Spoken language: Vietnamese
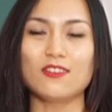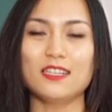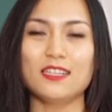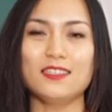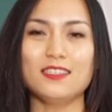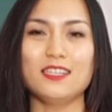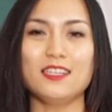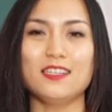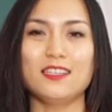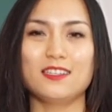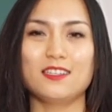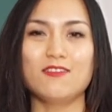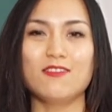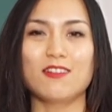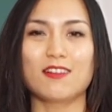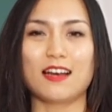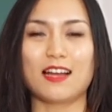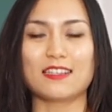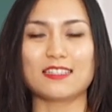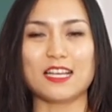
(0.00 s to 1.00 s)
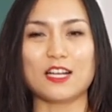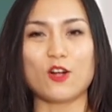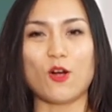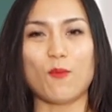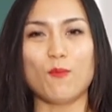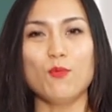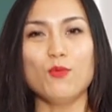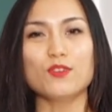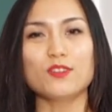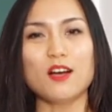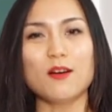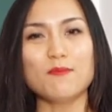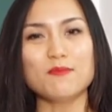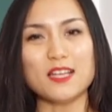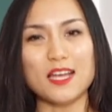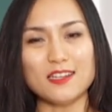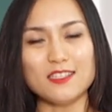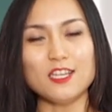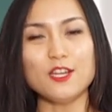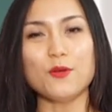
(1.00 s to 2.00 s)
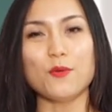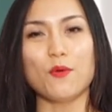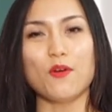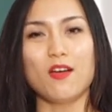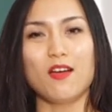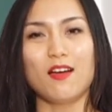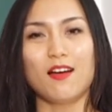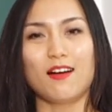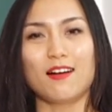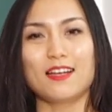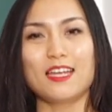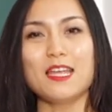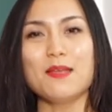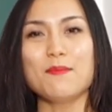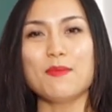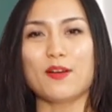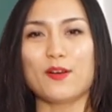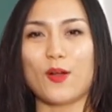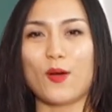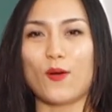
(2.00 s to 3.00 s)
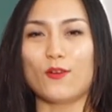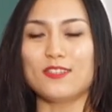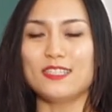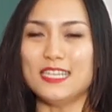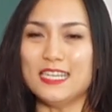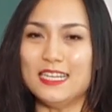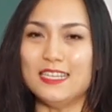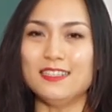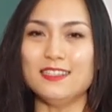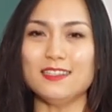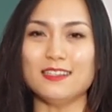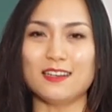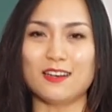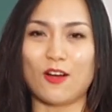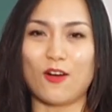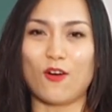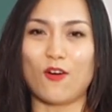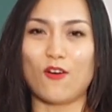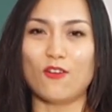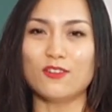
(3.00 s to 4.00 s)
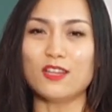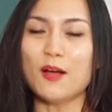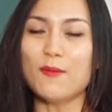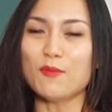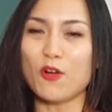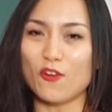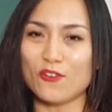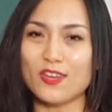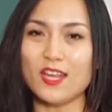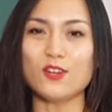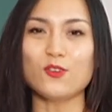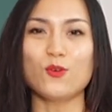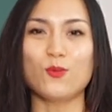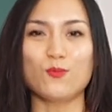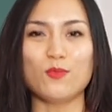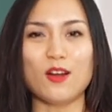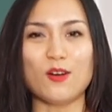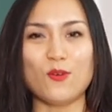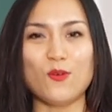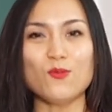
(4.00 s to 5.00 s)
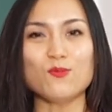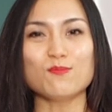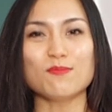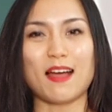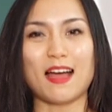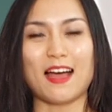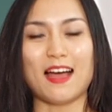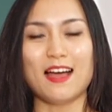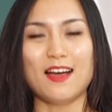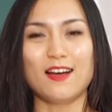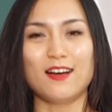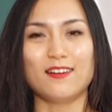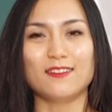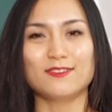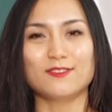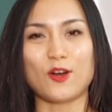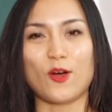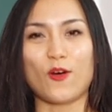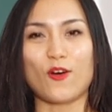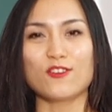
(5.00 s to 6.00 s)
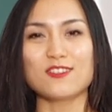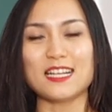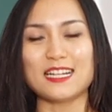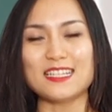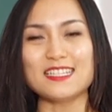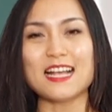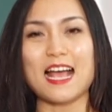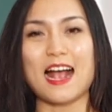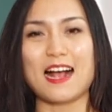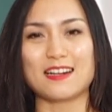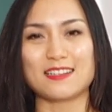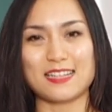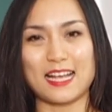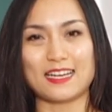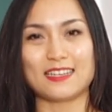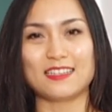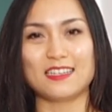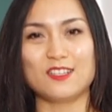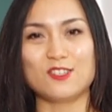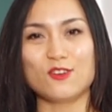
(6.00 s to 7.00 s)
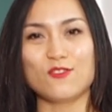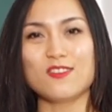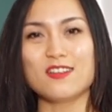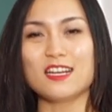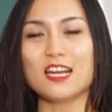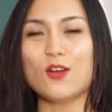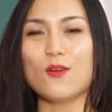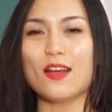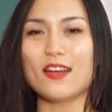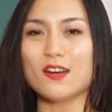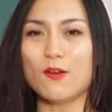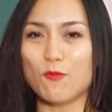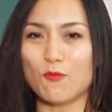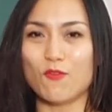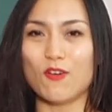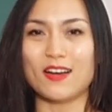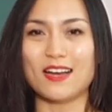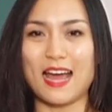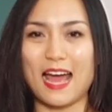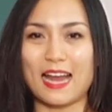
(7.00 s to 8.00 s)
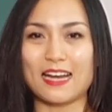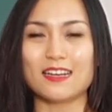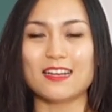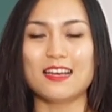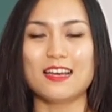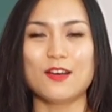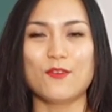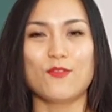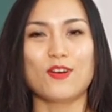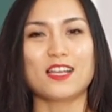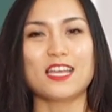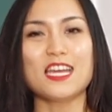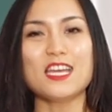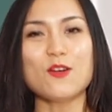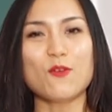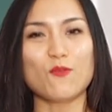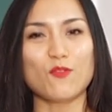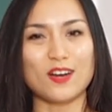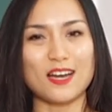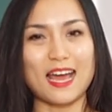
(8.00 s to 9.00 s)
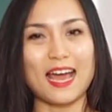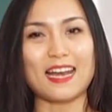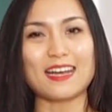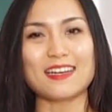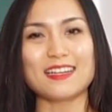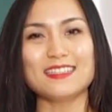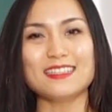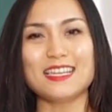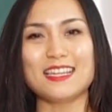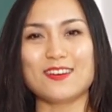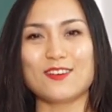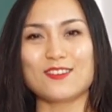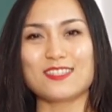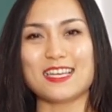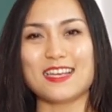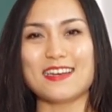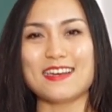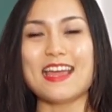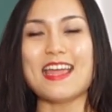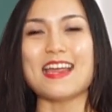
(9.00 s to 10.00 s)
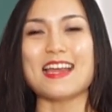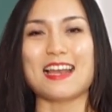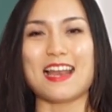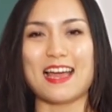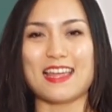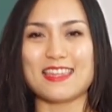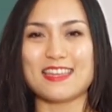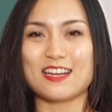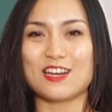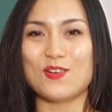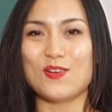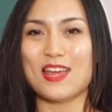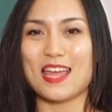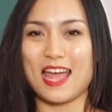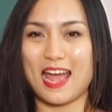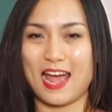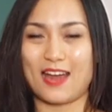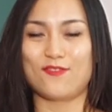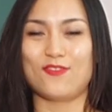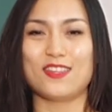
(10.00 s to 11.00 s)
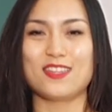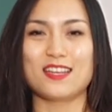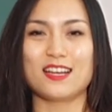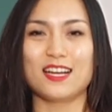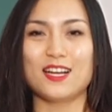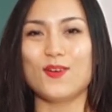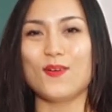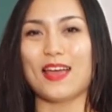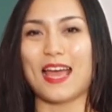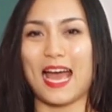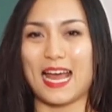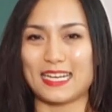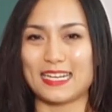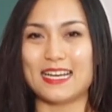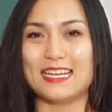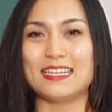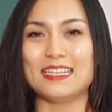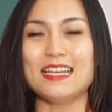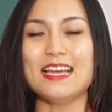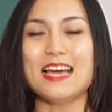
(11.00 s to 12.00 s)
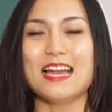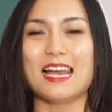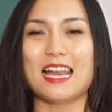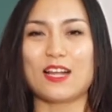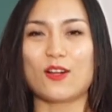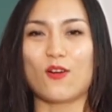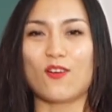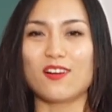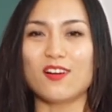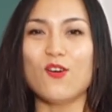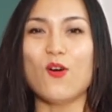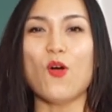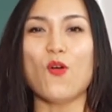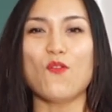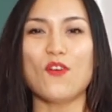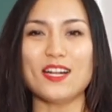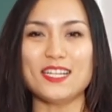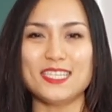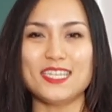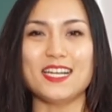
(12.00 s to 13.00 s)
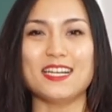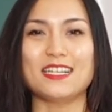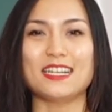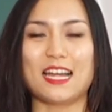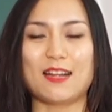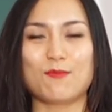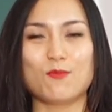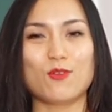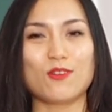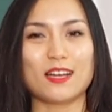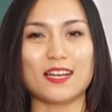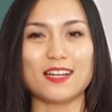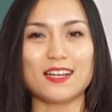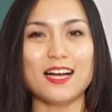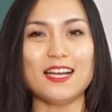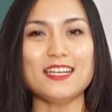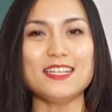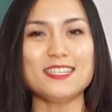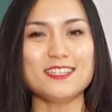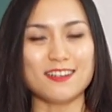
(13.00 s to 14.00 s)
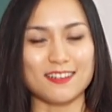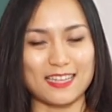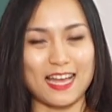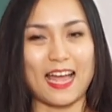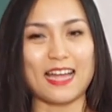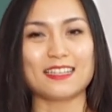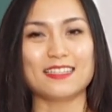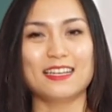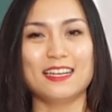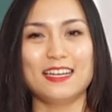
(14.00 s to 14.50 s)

đấy thì thường là sẽ có mùi thơm dễ chịu uh, khi mà nó chín nó thơm ngon nhất cũng là lúc mà uh, nó sẵn sàng dành để cho những cái loại động vật ăn và khi động vật ăn á, thì nó sẽ để lại những cái loại hạt và những cái loại hạt đấy lại có cơ hội phát triển thành một cái cây trưởng thành